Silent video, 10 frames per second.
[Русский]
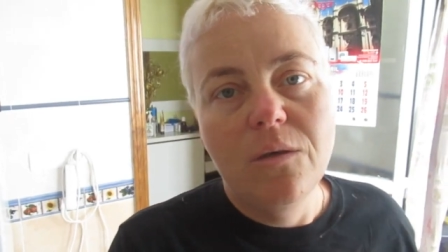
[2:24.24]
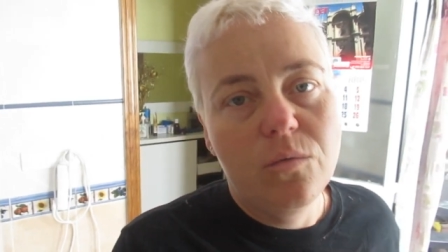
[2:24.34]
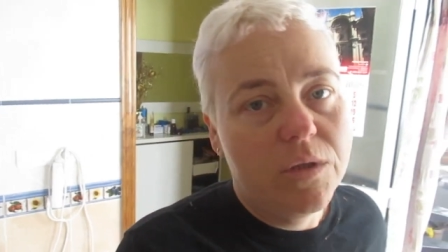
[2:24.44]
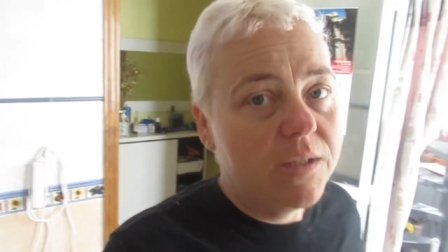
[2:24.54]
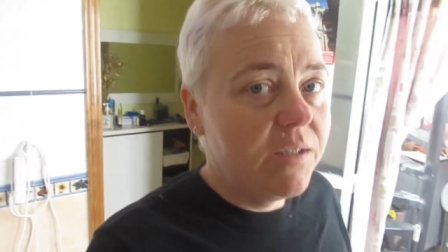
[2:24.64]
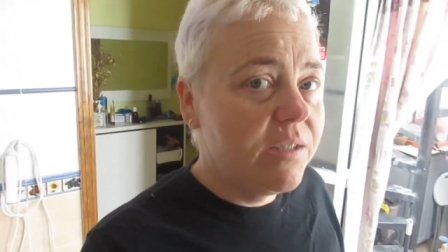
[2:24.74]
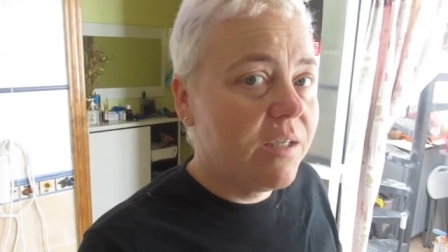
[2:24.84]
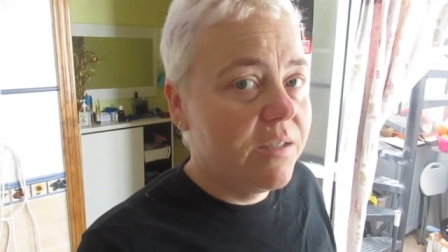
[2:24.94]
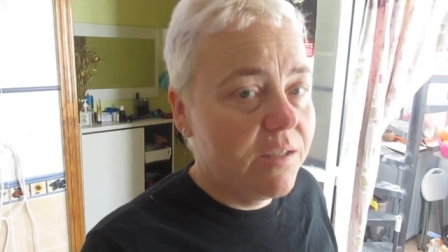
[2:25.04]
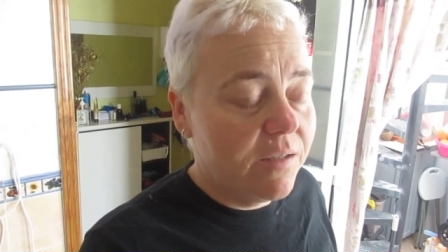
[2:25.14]
У нас
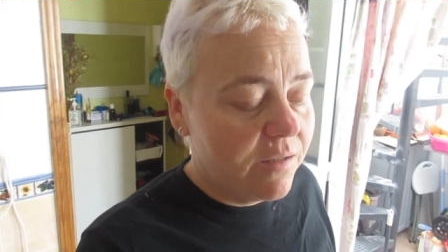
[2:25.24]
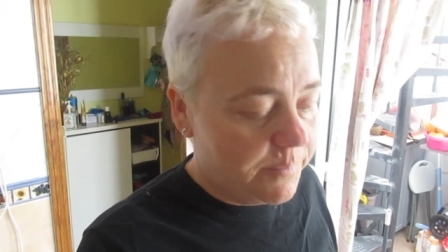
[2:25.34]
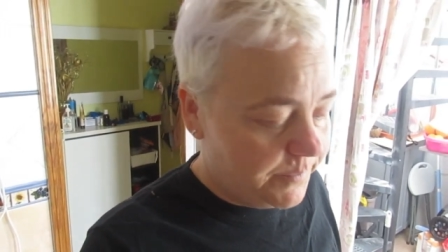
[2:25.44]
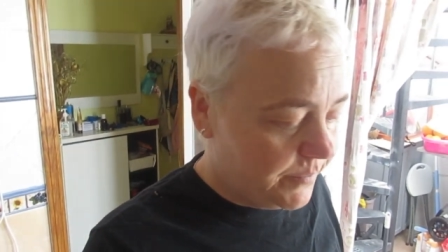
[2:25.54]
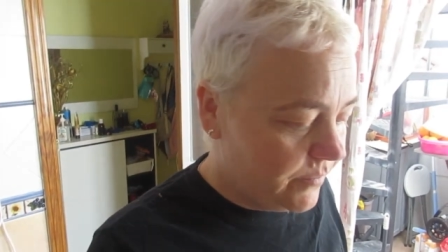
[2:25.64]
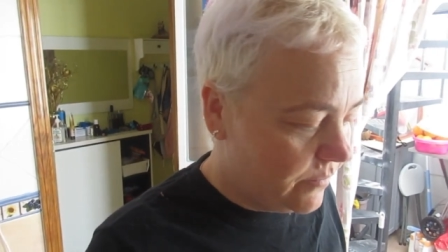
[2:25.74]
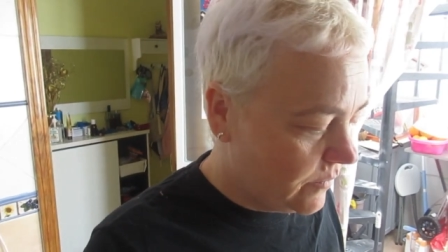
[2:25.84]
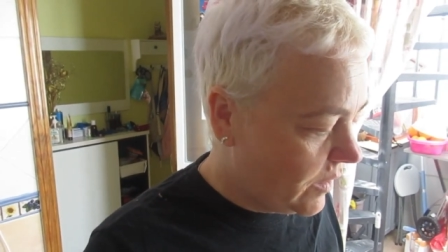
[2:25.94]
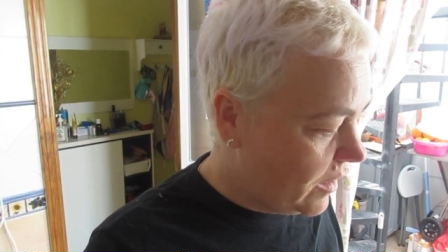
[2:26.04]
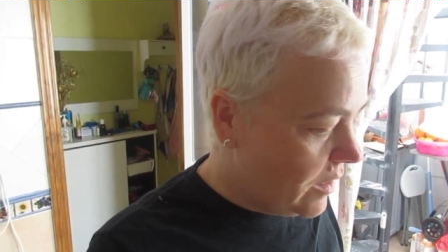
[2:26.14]
дискотека.
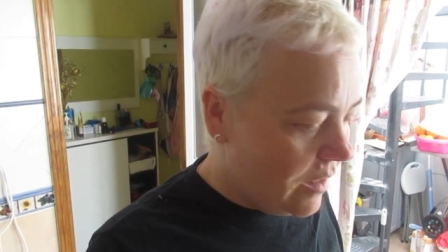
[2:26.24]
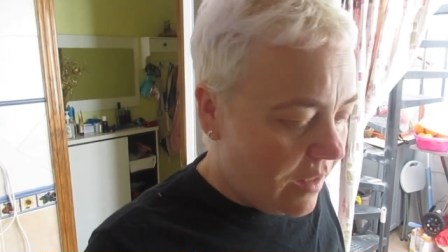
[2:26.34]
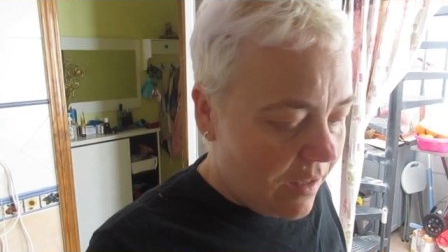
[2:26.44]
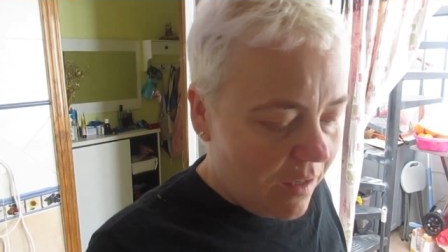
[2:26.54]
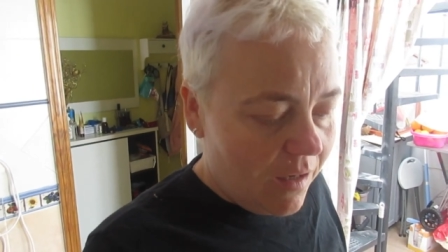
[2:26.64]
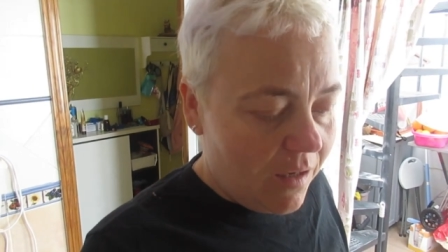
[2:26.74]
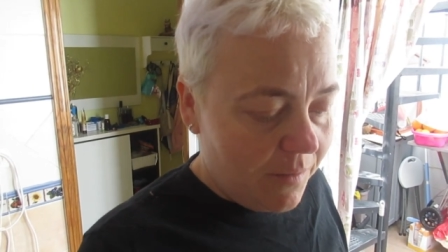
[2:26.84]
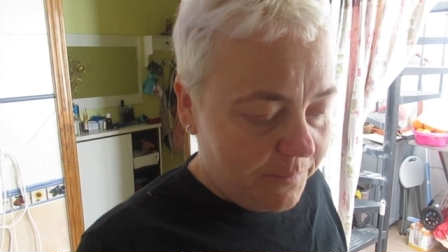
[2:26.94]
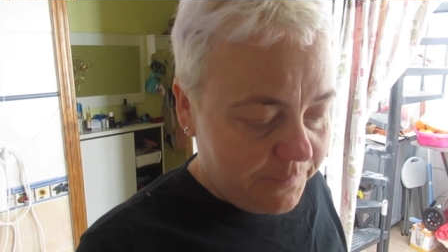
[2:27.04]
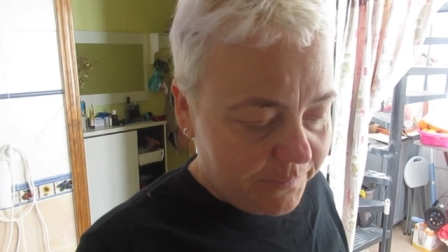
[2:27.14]

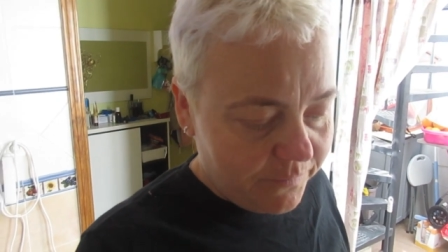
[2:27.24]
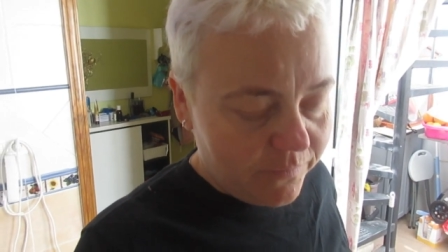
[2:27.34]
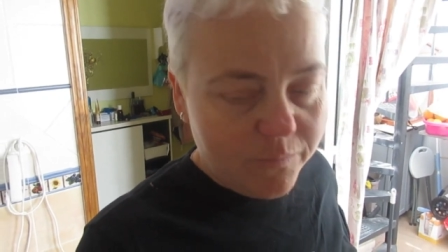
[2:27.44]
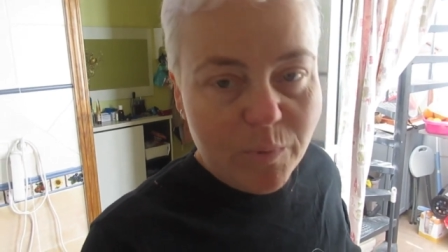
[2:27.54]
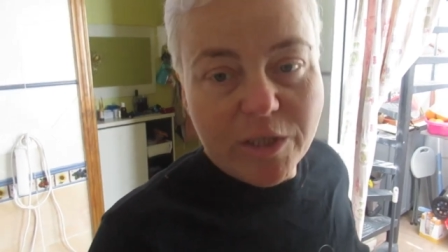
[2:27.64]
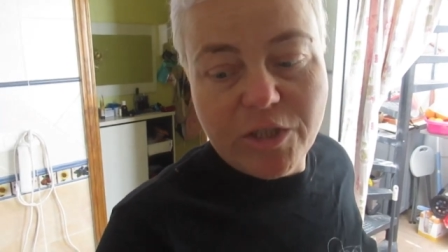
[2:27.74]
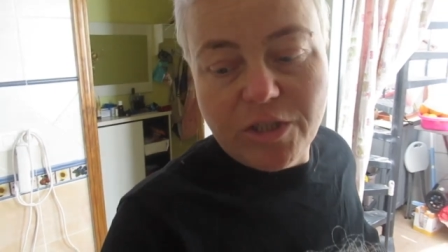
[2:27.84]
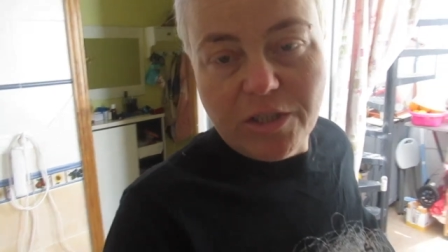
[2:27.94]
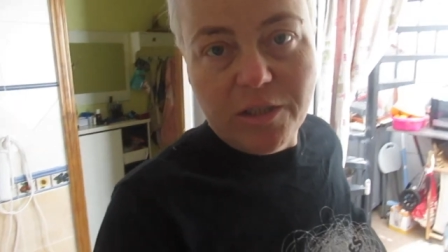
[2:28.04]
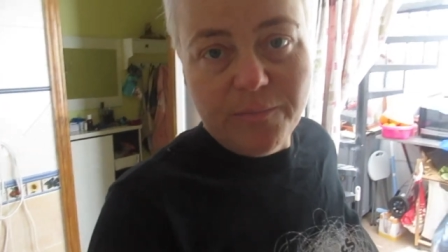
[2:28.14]
А
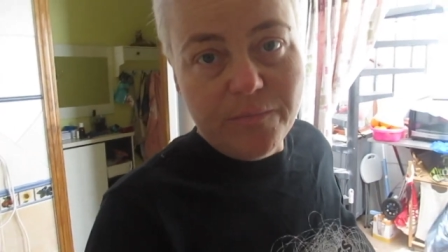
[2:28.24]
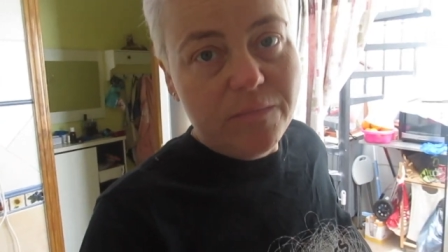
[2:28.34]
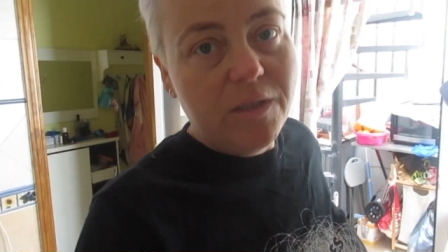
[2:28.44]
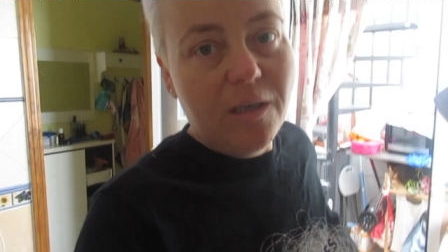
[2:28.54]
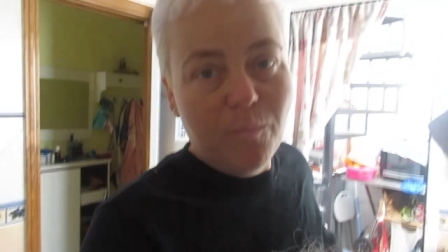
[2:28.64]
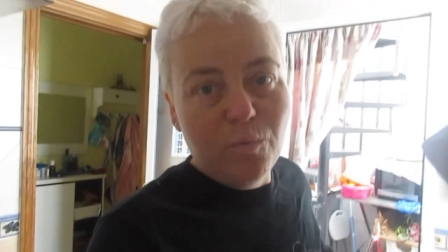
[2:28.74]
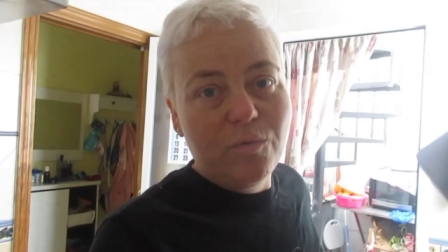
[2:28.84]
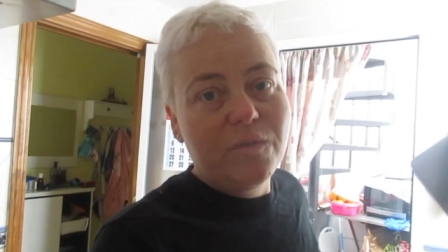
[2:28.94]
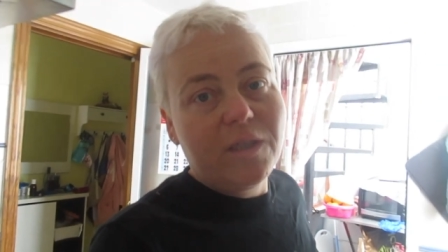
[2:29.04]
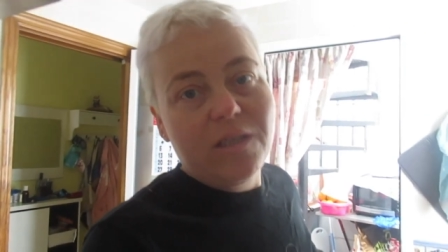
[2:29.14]
прощи, я
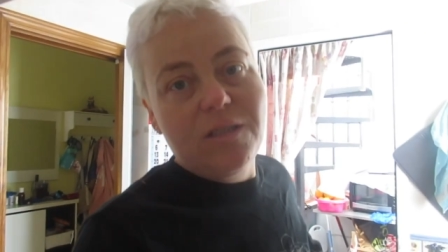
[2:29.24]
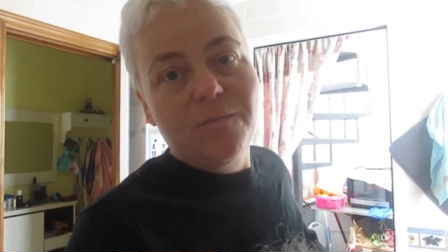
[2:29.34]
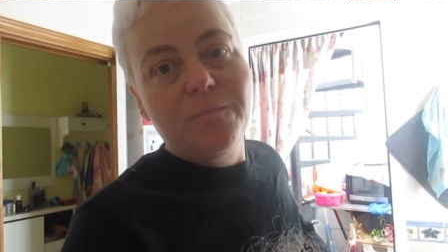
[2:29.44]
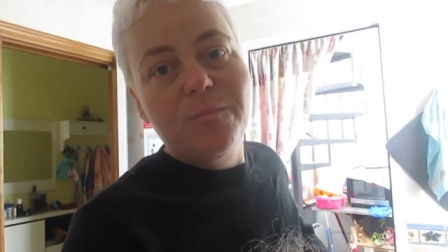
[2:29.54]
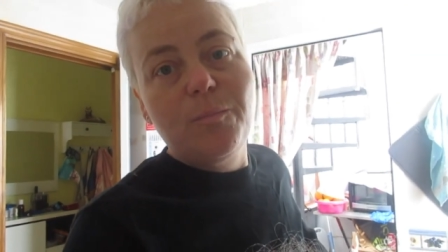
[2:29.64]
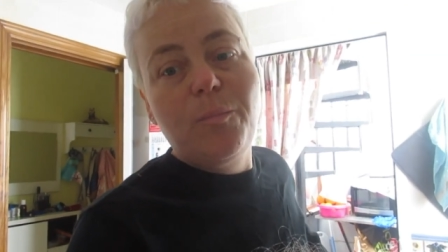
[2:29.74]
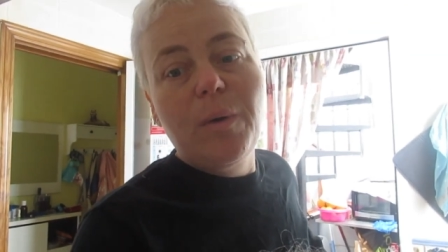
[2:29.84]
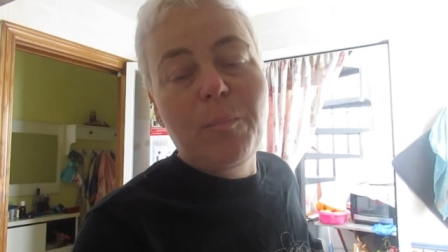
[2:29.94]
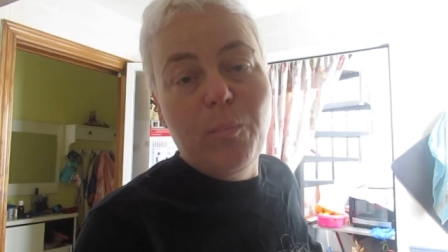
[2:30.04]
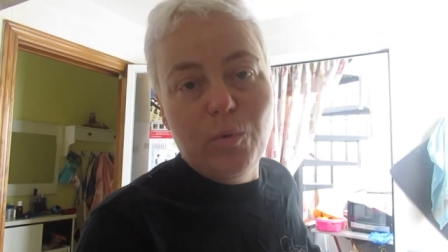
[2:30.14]
буду варить
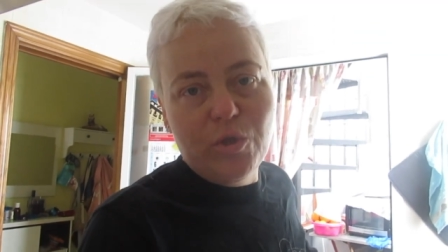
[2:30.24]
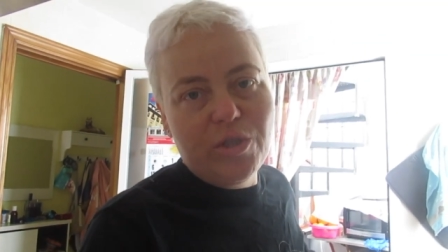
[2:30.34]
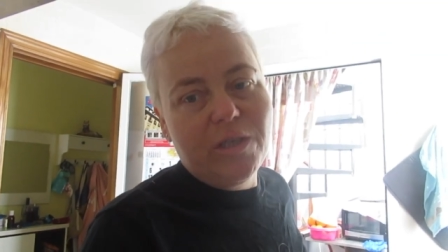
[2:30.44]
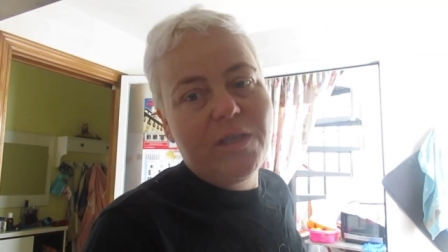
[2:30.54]
попозже.